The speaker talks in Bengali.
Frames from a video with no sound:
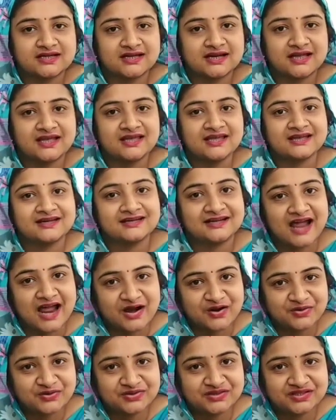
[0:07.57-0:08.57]
জানাই
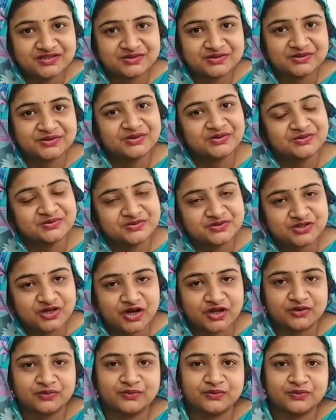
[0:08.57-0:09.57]
রানন্দিত
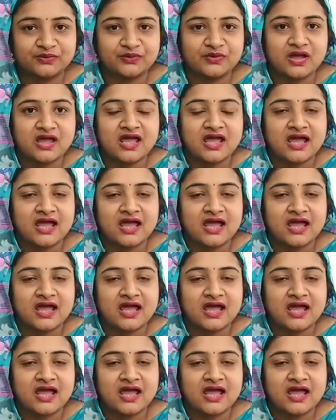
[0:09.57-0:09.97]
জয় গুরু